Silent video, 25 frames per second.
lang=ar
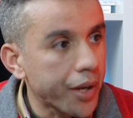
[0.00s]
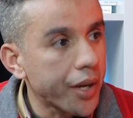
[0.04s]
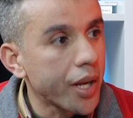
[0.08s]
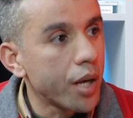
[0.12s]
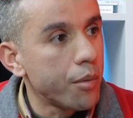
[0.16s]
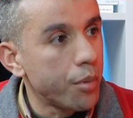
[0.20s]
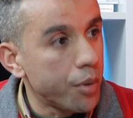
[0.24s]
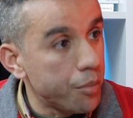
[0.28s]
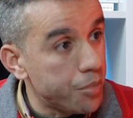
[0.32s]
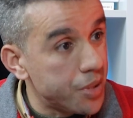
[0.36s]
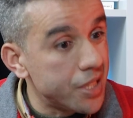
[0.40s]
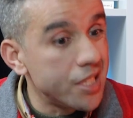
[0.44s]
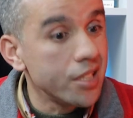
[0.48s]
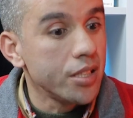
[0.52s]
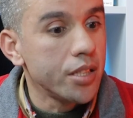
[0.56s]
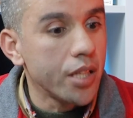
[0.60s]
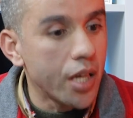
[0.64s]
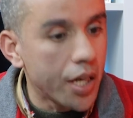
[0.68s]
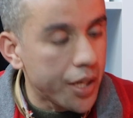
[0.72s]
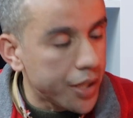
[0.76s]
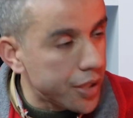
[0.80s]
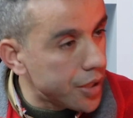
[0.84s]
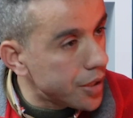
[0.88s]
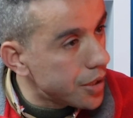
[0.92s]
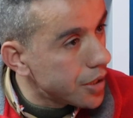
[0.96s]
الرابع
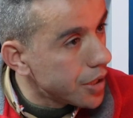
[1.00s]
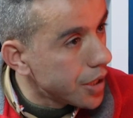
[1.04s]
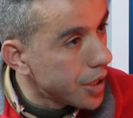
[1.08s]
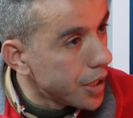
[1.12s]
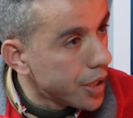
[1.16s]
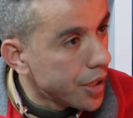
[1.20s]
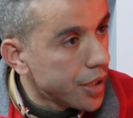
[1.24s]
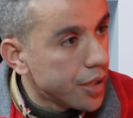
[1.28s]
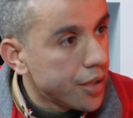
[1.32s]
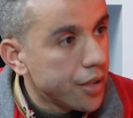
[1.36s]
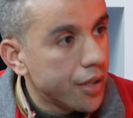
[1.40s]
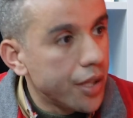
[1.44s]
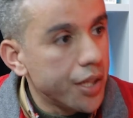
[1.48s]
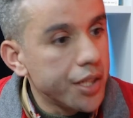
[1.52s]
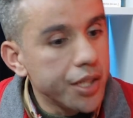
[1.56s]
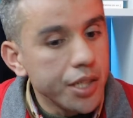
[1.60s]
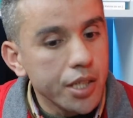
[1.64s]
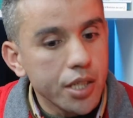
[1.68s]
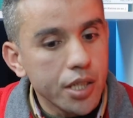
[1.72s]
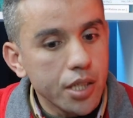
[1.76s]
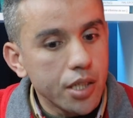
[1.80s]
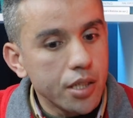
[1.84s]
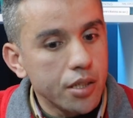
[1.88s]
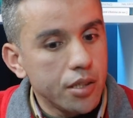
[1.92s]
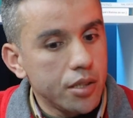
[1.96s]
ابتدائي
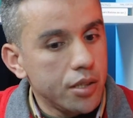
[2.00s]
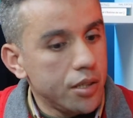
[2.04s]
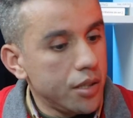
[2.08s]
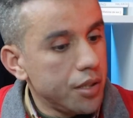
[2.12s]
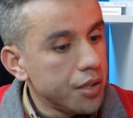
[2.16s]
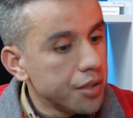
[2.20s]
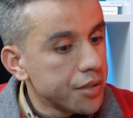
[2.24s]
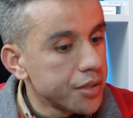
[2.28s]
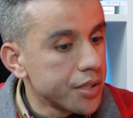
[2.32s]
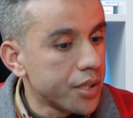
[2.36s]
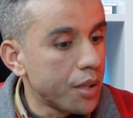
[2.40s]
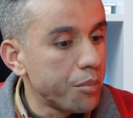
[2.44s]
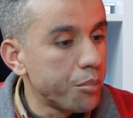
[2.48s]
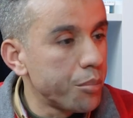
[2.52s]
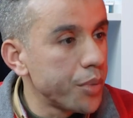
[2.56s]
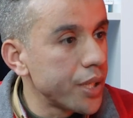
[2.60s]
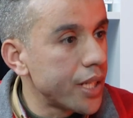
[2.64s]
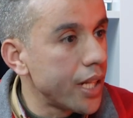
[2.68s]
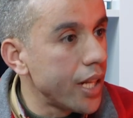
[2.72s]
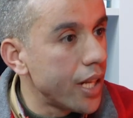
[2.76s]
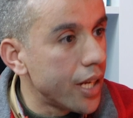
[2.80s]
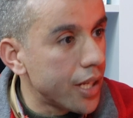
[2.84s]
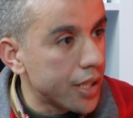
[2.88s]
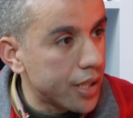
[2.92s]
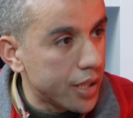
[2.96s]
يعني
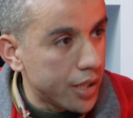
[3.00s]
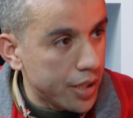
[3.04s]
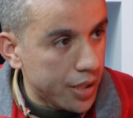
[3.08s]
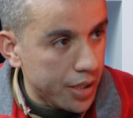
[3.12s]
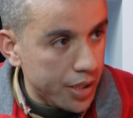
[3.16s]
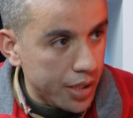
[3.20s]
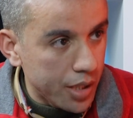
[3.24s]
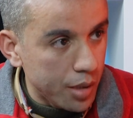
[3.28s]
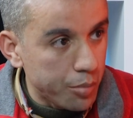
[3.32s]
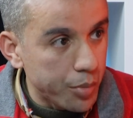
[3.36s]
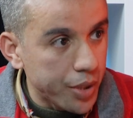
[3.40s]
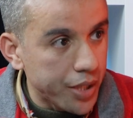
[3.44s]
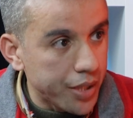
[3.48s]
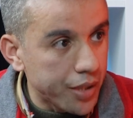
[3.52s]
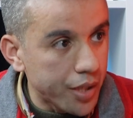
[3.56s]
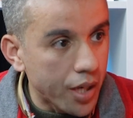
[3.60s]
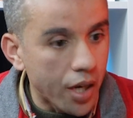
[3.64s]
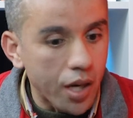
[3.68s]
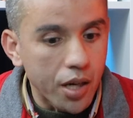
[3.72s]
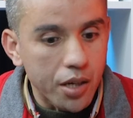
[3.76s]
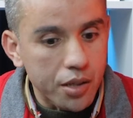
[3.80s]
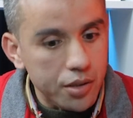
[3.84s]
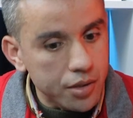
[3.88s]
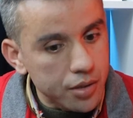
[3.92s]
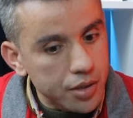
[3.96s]
انضميت لهذه
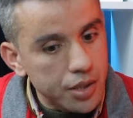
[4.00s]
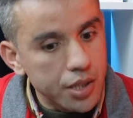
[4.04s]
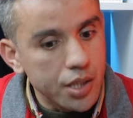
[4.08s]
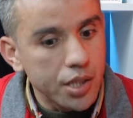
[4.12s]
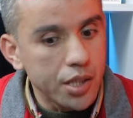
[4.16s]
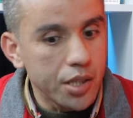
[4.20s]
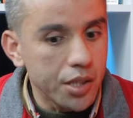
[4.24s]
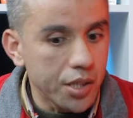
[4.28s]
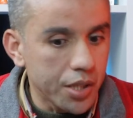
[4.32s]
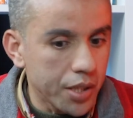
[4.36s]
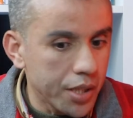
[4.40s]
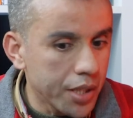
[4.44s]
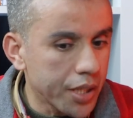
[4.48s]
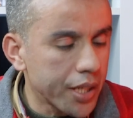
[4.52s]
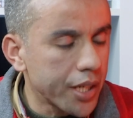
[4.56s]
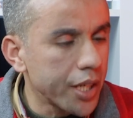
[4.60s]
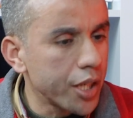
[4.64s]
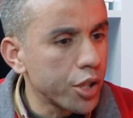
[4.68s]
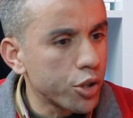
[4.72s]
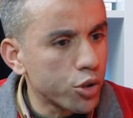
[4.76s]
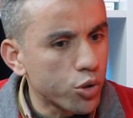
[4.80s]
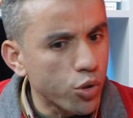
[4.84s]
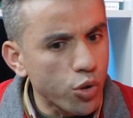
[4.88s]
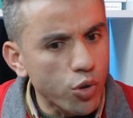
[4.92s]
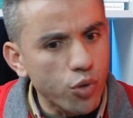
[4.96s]
المهنه
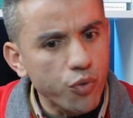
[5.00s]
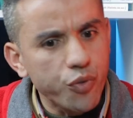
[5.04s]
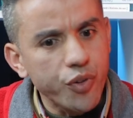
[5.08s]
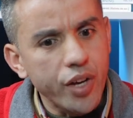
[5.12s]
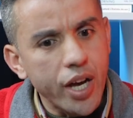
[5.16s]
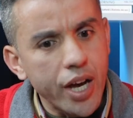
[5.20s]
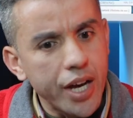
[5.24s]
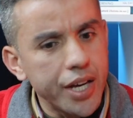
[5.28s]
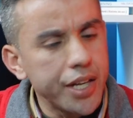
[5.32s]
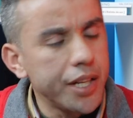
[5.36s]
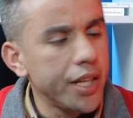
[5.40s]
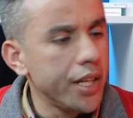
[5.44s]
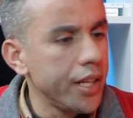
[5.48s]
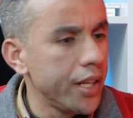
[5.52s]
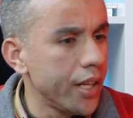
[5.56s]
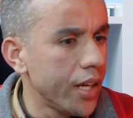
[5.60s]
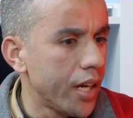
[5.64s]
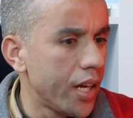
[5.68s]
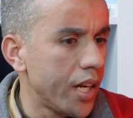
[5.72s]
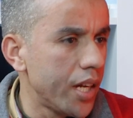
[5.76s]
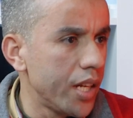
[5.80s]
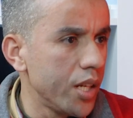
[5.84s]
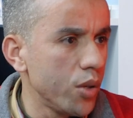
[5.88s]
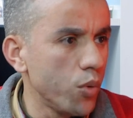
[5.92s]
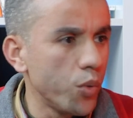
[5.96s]
كاين ظروف
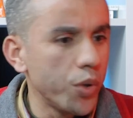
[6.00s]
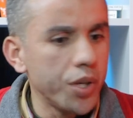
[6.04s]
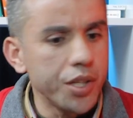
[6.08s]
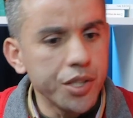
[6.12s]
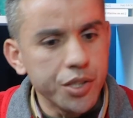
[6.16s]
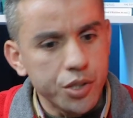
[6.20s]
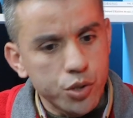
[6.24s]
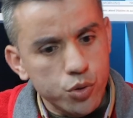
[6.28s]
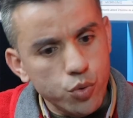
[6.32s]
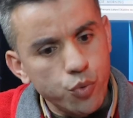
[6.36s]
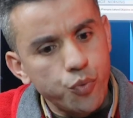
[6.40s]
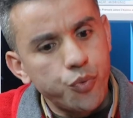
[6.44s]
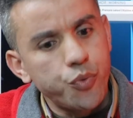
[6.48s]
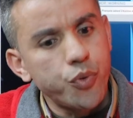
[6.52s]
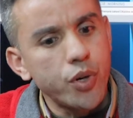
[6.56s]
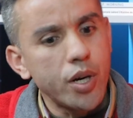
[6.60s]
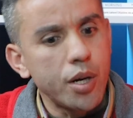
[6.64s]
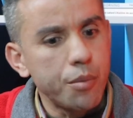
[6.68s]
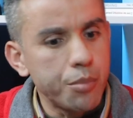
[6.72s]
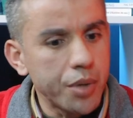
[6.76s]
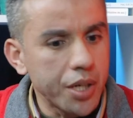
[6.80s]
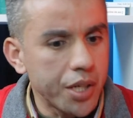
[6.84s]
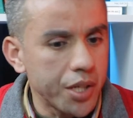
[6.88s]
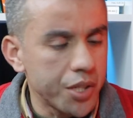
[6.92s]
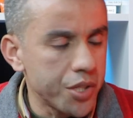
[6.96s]
عائليه الوالد توفى
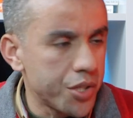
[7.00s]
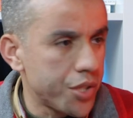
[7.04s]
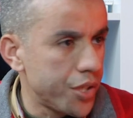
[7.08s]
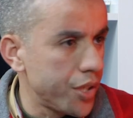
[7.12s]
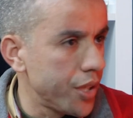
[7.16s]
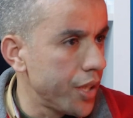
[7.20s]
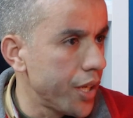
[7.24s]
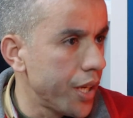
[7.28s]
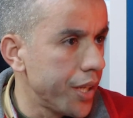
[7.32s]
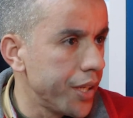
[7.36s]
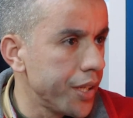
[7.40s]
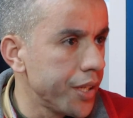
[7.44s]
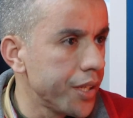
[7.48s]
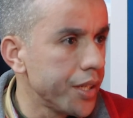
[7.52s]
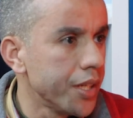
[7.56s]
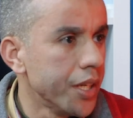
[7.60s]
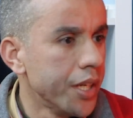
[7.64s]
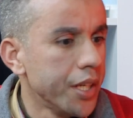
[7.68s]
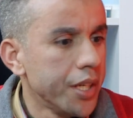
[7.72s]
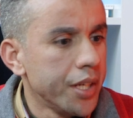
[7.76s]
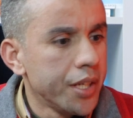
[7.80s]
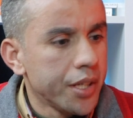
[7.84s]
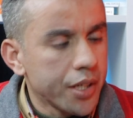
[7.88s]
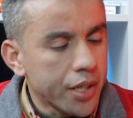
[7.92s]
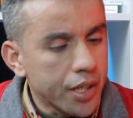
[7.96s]
ما كانش يعني كنت
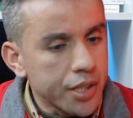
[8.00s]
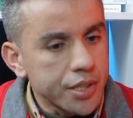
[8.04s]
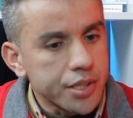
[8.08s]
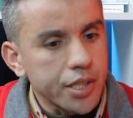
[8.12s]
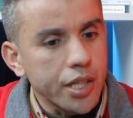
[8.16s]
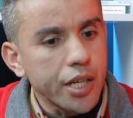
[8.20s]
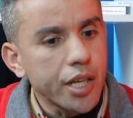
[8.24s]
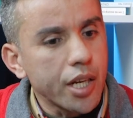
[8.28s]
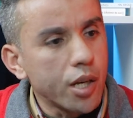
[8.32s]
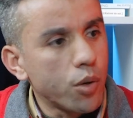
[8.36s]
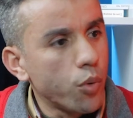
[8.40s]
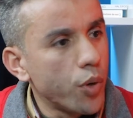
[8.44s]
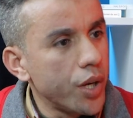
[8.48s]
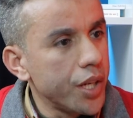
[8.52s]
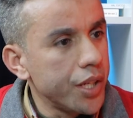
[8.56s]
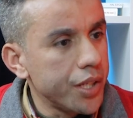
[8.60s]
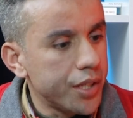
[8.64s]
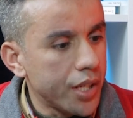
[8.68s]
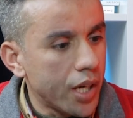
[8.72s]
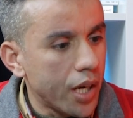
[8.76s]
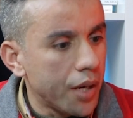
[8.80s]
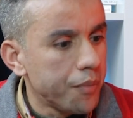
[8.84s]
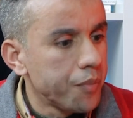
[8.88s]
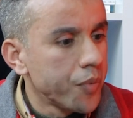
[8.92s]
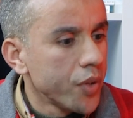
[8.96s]
كانت غير
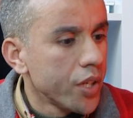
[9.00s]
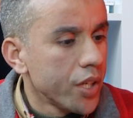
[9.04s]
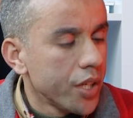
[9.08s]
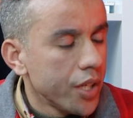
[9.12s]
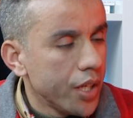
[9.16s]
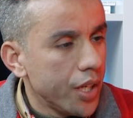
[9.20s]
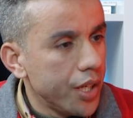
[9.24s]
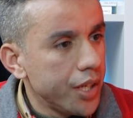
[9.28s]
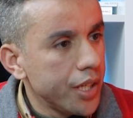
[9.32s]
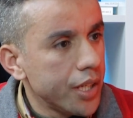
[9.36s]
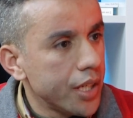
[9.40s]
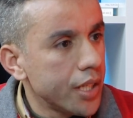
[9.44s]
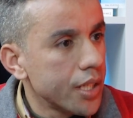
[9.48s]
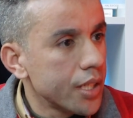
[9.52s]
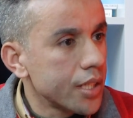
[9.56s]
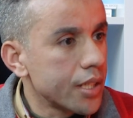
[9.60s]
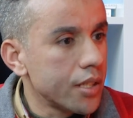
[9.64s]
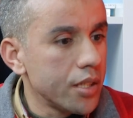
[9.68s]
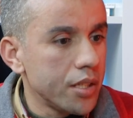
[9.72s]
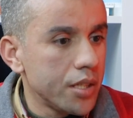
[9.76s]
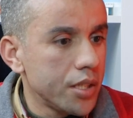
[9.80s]
الوالده يعني